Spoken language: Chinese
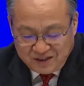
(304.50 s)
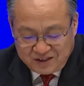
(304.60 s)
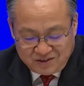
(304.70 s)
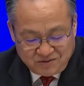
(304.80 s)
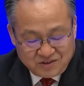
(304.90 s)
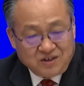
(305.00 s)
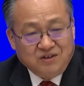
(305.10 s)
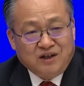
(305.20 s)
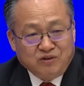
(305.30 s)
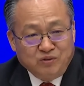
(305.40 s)
这种超
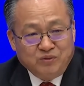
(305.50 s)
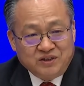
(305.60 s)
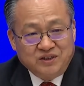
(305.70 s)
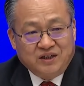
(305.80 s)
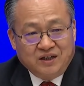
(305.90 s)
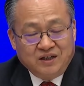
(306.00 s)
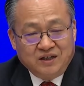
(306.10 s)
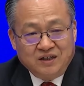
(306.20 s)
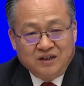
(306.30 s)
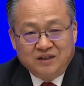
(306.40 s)
大规模市场、
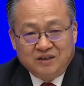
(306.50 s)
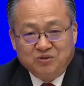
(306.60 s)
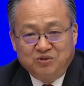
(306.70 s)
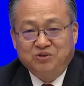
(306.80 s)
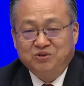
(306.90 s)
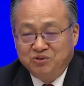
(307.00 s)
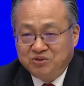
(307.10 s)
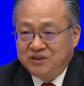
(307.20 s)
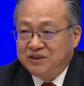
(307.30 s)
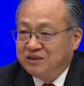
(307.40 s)
这种需求优
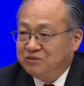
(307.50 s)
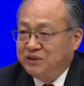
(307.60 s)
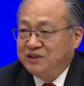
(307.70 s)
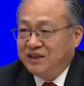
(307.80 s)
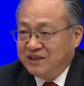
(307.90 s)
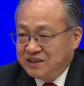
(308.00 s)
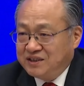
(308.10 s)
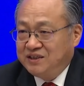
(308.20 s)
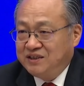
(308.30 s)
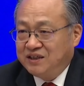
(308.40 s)
势，我们的产业
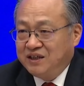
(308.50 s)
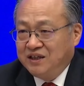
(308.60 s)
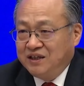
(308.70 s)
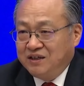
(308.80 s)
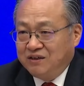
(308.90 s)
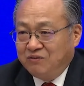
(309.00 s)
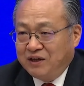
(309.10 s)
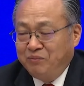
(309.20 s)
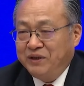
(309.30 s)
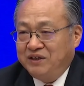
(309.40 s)
体系
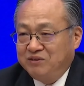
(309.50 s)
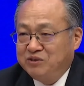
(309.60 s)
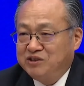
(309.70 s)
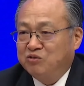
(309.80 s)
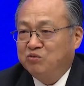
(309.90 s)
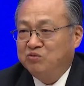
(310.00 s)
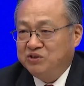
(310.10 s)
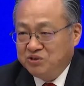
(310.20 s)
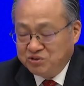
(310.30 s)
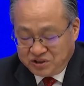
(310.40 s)
完备，这么一个供
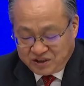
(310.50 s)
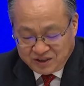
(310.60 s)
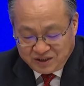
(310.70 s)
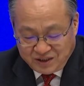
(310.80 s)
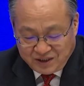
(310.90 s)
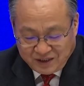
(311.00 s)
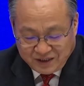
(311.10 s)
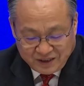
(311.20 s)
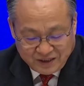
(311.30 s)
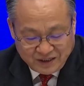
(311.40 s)
给优势，
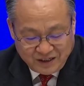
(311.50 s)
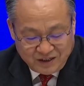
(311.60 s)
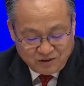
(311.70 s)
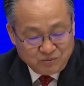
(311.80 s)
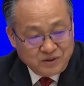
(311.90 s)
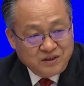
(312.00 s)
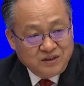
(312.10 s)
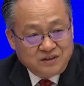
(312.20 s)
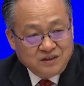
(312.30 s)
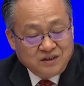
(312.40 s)
嗯，我
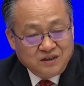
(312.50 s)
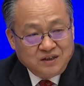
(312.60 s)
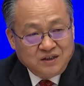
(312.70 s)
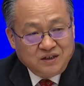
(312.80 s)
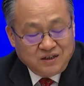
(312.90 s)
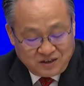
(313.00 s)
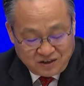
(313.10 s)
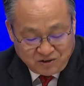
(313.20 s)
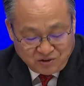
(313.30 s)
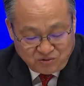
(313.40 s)
们这个
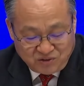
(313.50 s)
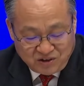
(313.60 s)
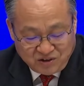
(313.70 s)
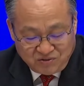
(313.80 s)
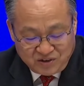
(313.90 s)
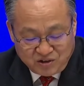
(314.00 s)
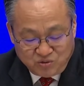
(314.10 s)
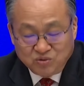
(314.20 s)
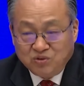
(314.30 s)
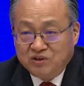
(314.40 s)
高素质劳动者
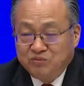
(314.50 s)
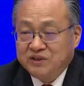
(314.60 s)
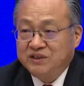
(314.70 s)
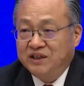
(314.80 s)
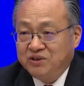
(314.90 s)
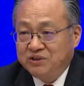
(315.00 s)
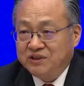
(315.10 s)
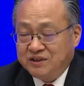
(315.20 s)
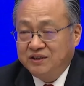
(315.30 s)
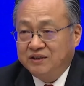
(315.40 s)
众多，这么人才优势
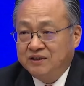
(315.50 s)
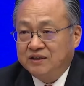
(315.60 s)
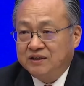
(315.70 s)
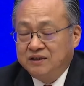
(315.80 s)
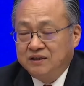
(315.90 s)
等等等等，